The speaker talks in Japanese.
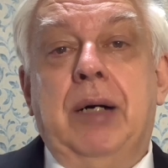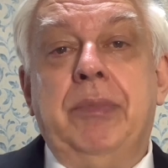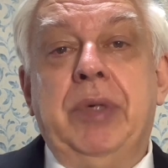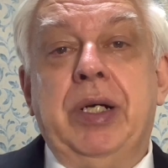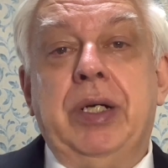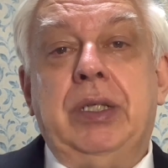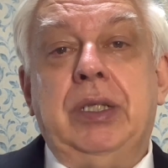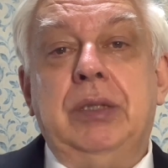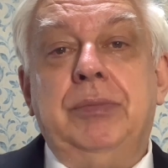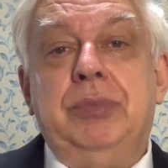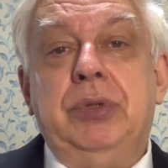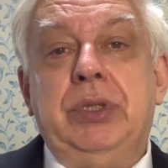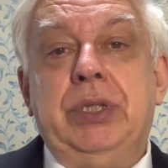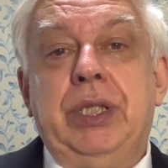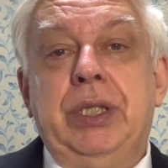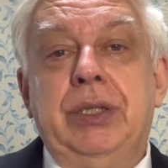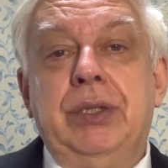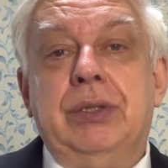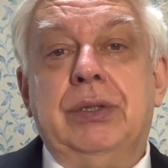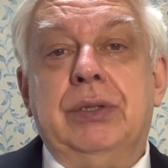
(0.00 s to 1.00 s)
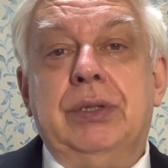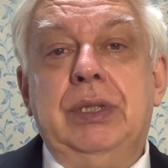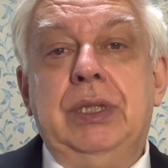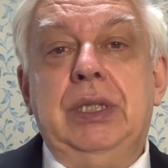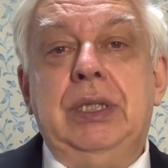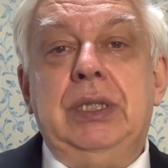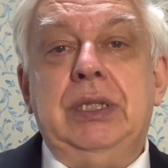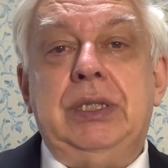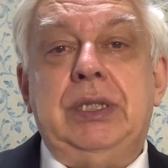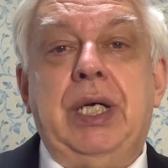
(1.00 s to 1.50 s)
メリカの武器の
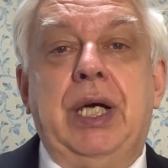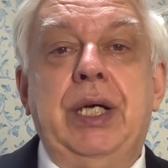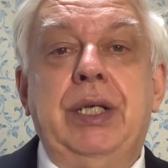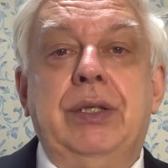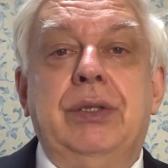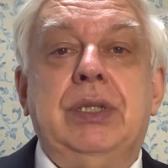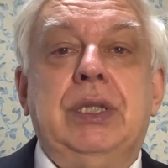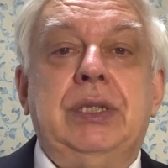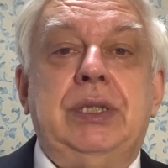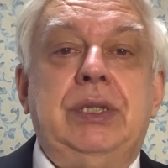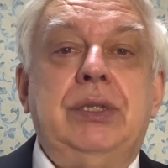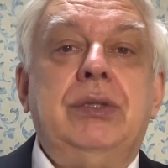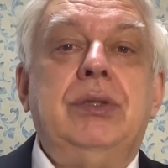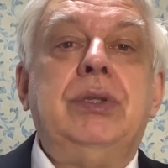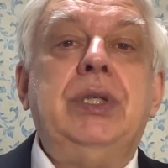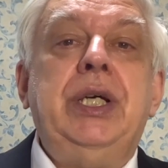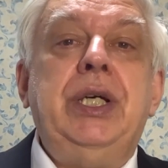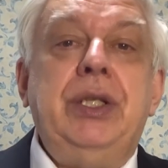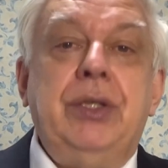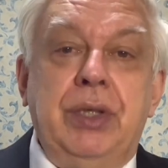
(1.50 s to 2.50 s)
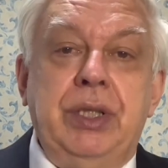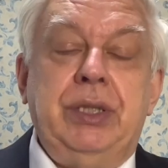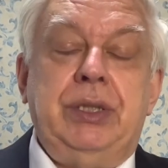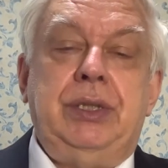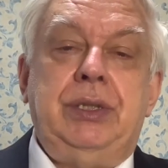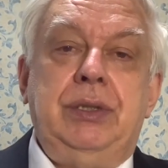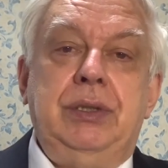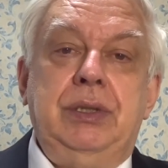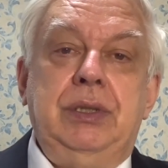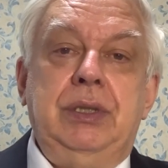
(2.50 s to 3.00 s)
才能がすごくひどいんで
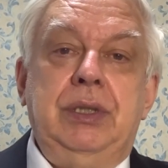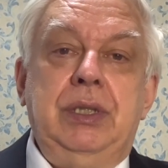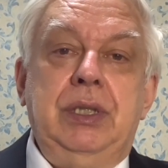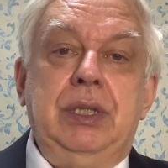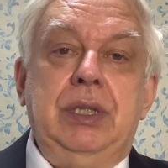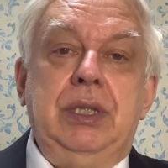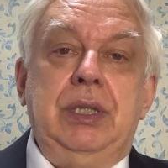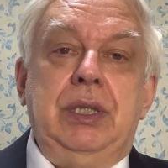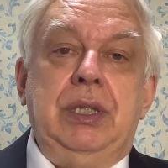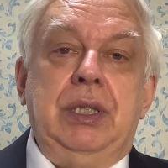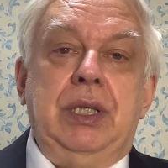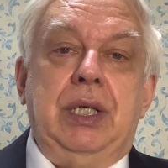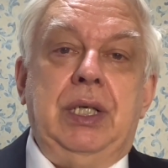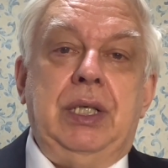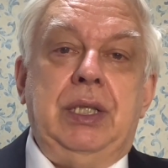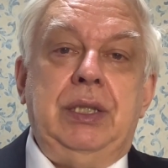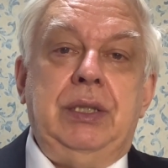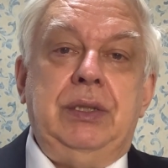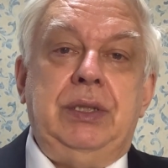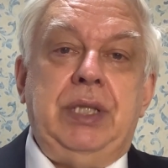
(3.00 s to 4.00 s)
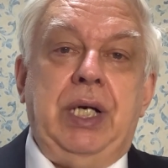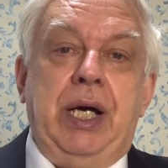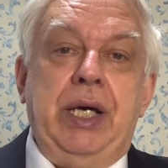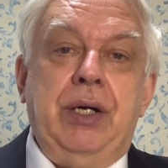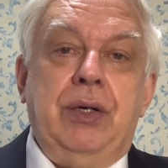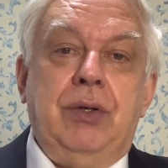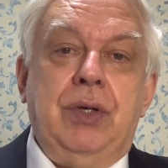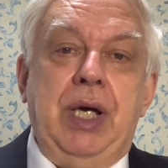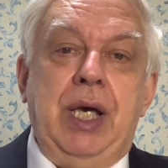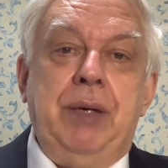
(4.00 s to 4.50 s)
す。あの、大
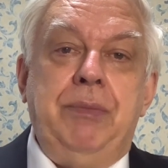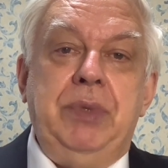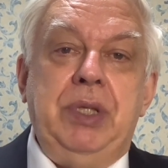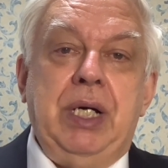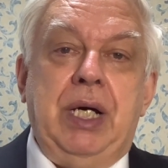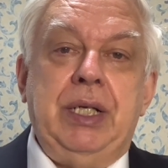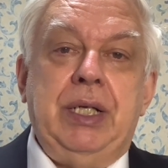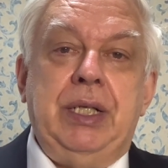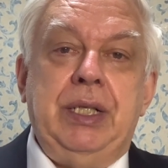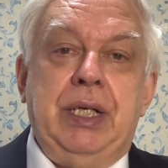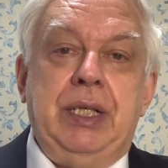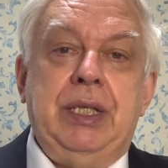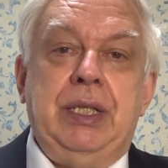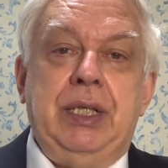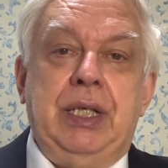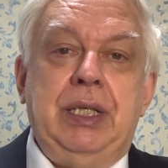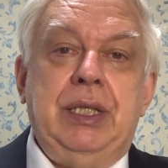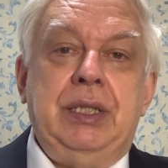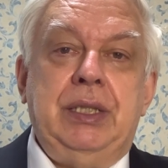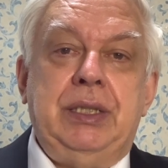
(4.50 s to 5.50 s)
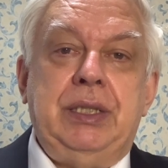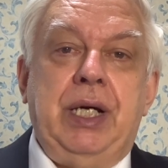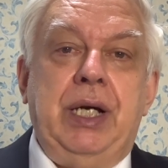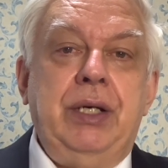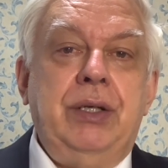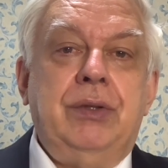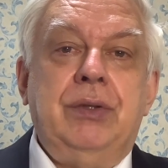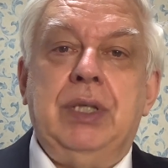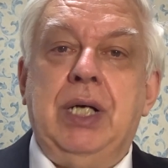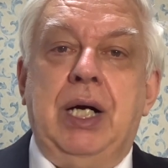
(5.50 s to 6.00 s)
砲、M777 の大
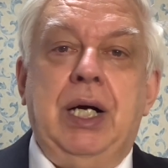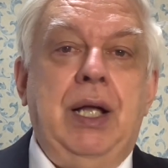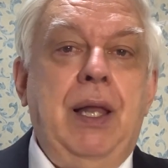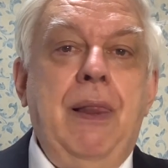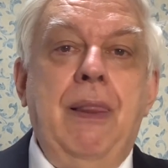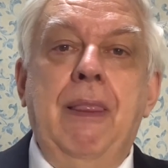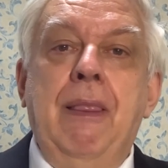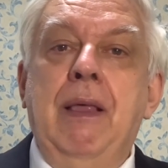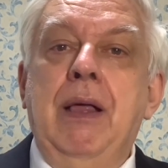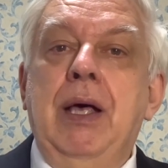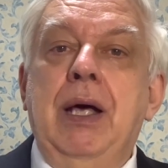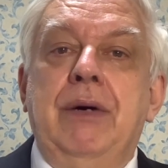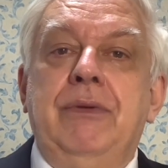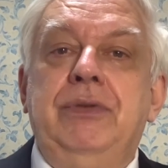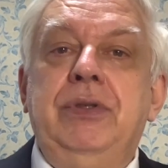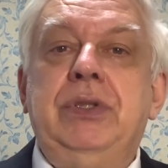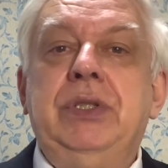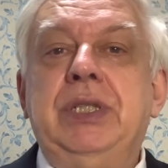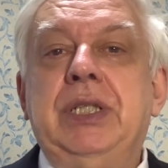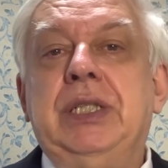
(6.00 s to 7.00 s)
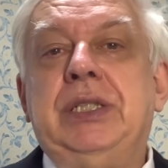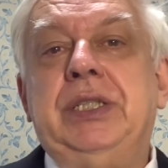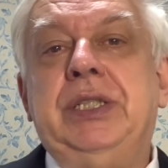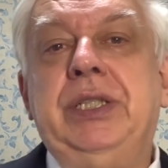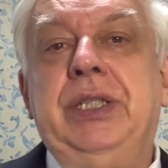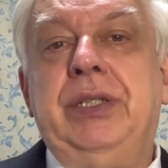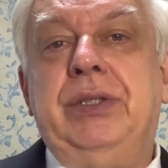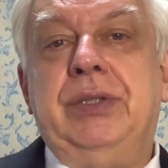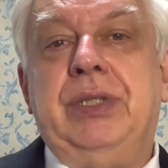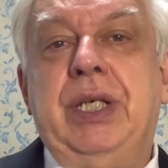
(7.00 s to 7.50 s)
砲が複雑す
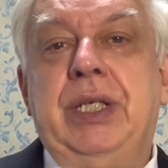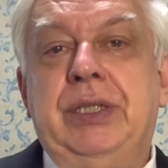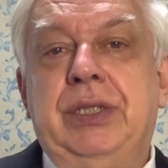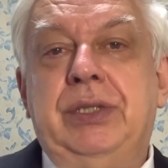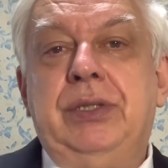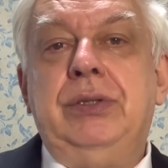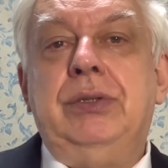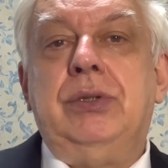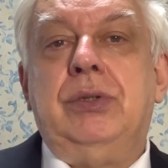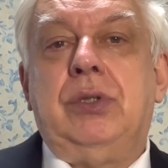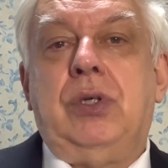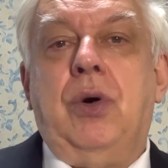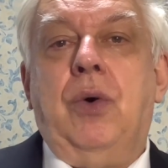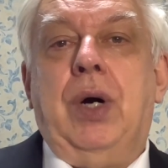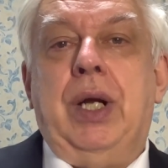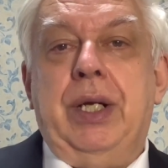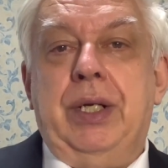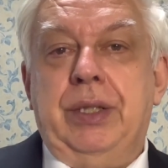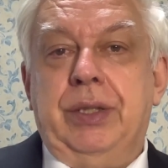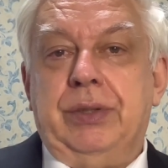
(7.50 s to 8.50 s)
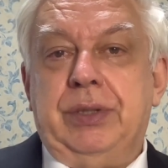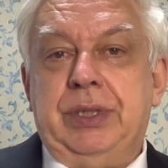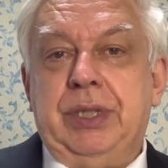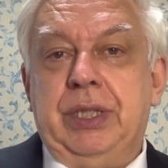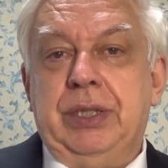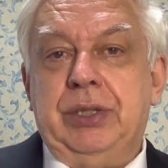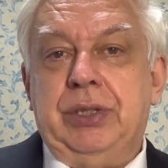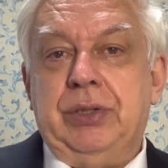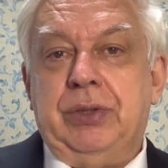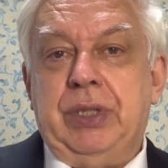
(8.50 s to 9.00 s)
ぎるですぐ壊れるよ、
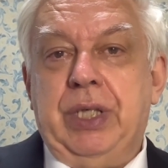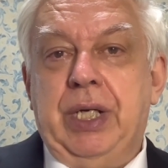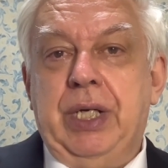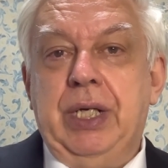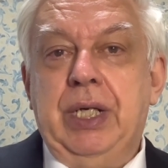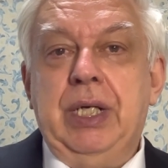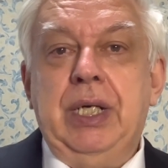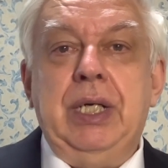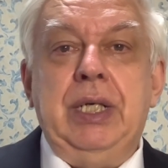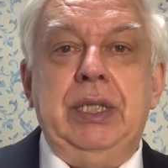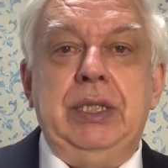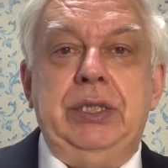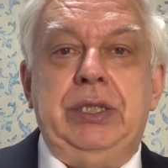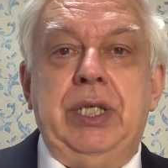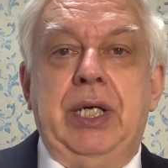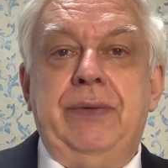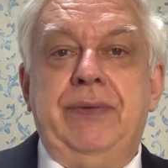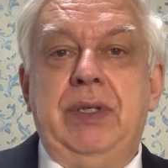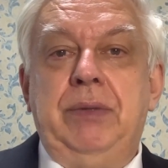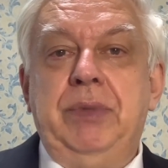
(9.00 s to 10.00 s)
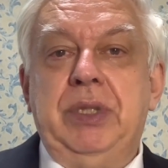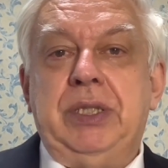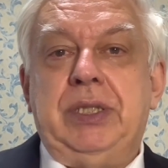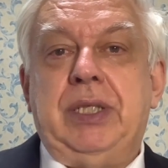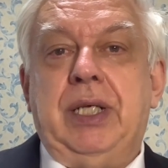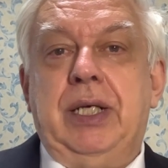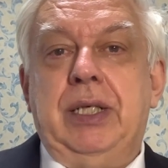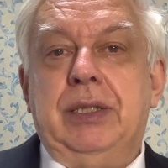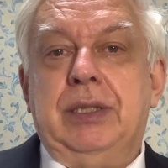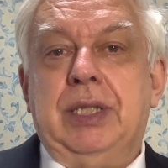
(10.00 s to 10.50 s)
戦場で。
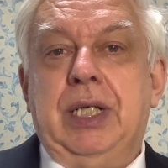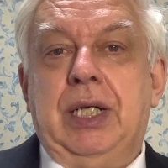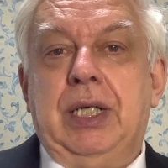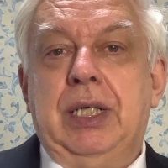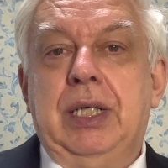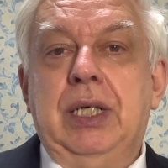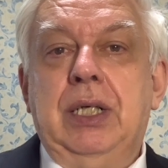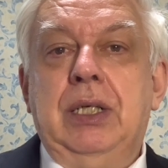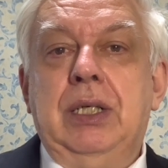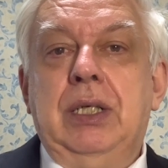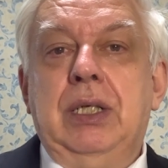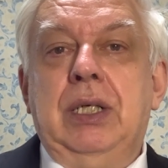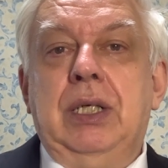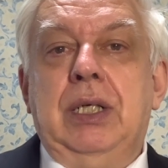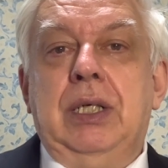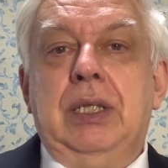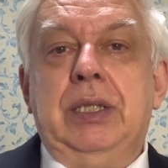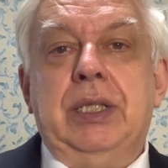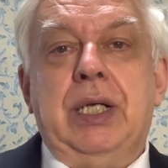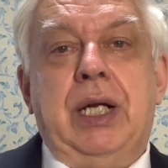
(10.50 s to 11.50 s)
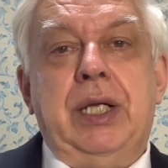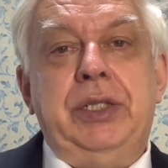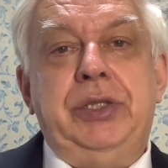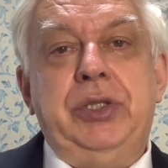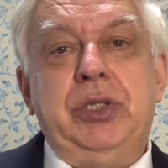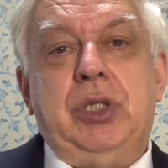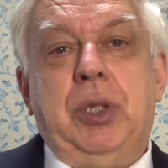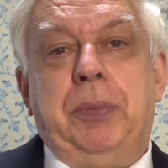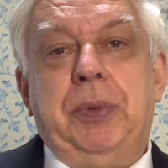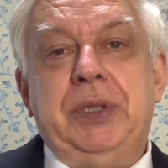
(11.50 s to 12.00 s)
ジャーヴンミサイルが
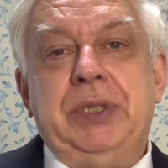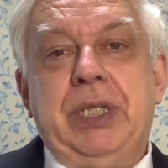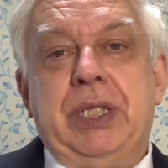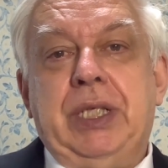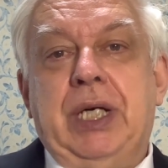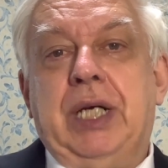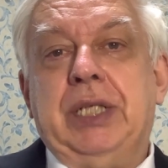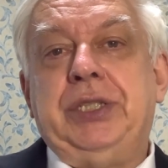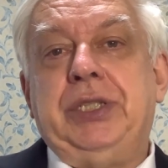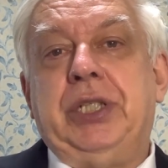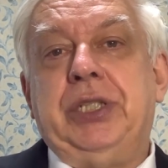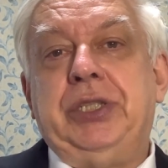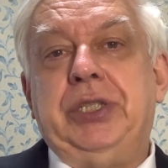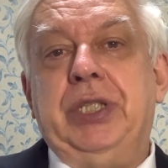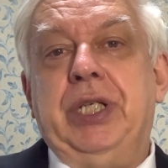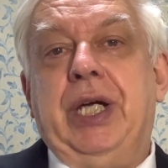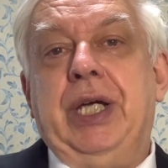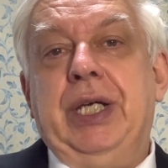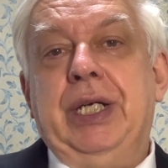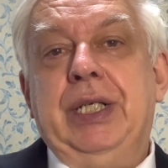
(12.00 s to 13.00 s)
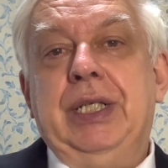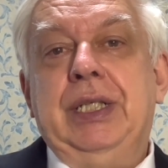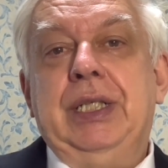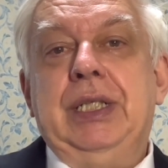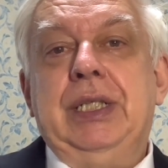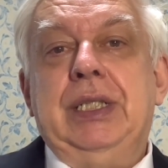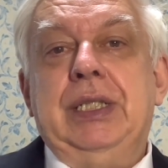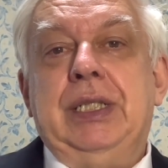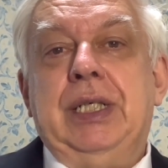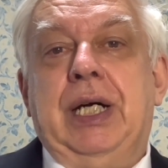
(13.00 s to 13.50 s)
75%発射しない。
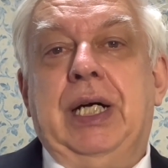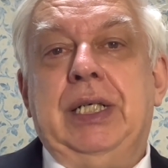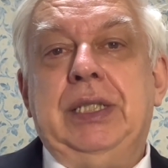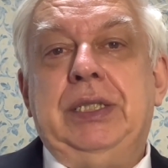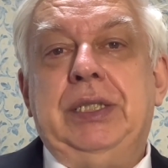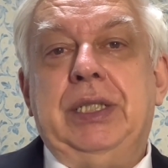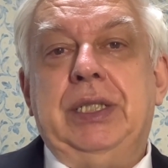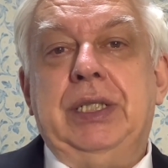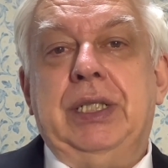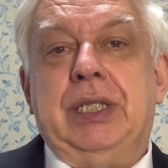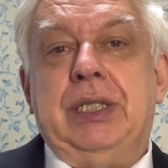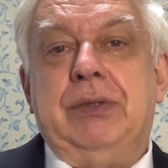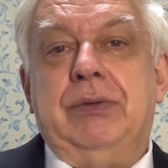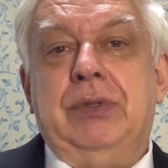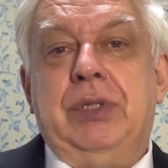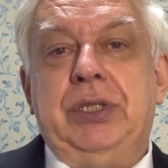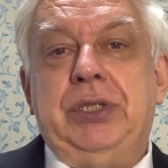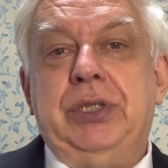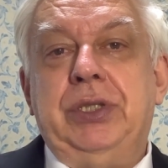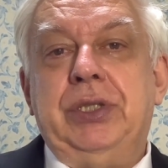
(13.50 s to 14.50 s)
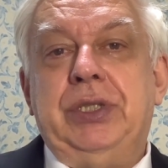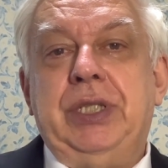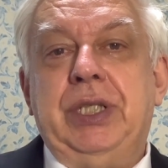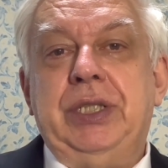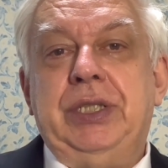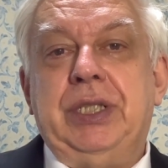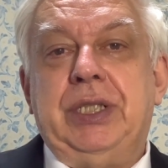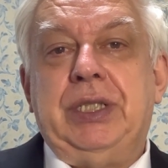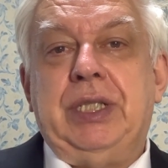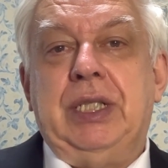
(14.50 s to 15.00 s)
で発射あロシアの戦
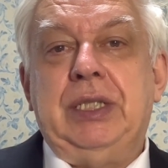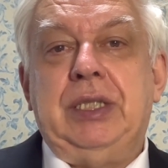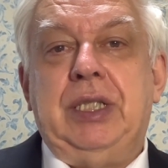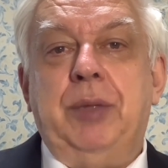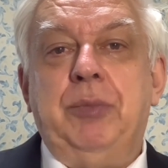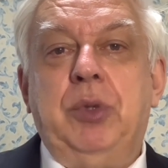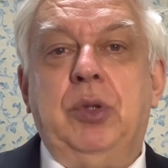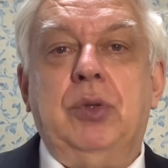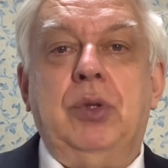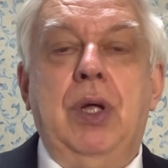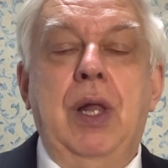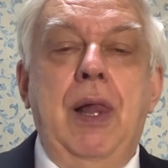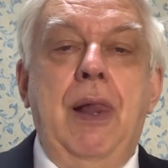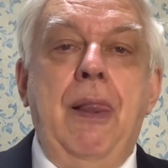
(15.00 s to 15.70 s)
車立っても、